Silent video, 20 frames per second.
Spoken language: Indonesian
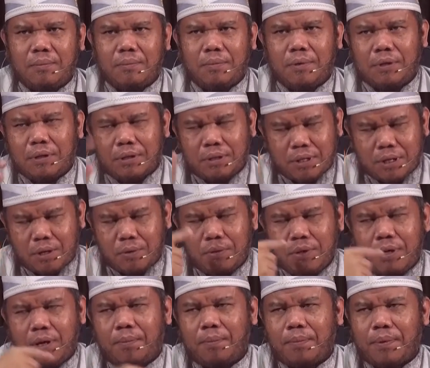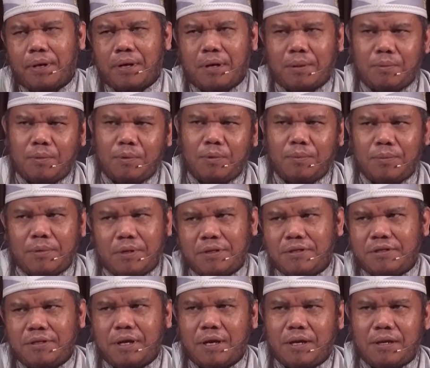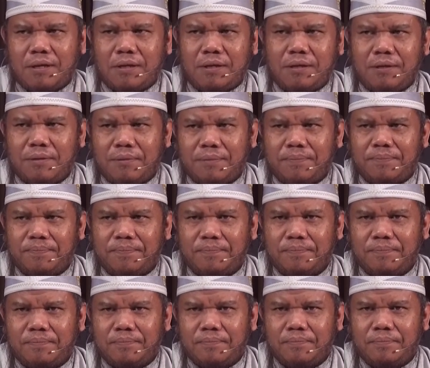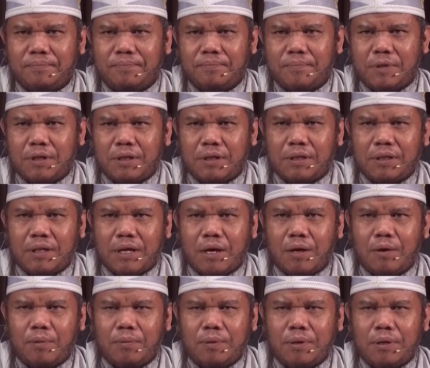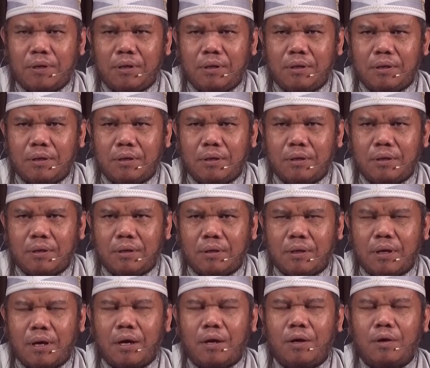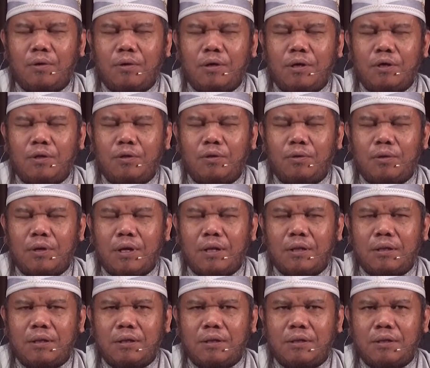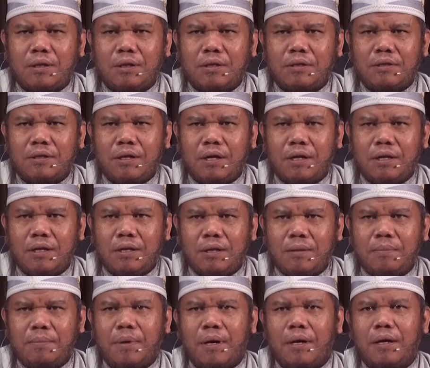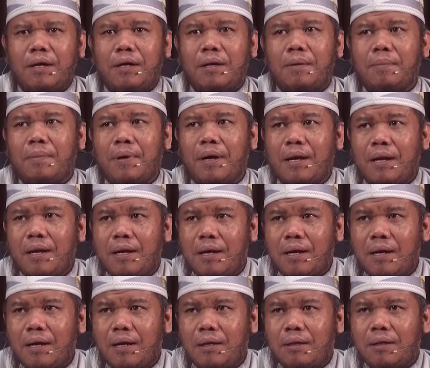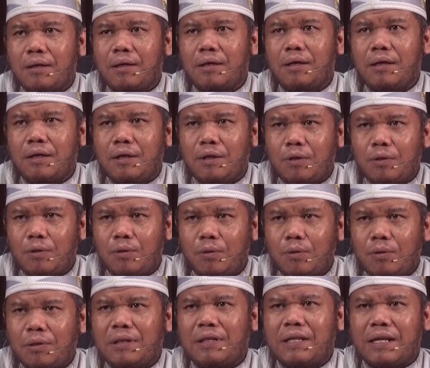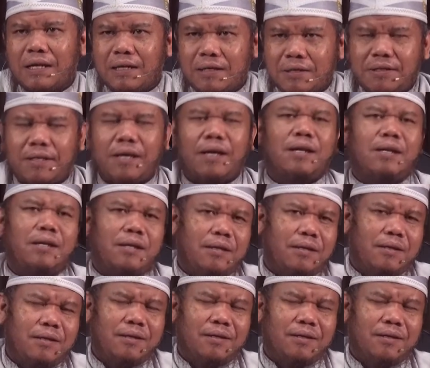mengetahui apa yang belum terjadi, mengetahui kalau itu nanti terjadi, bagaimana itu terjadi.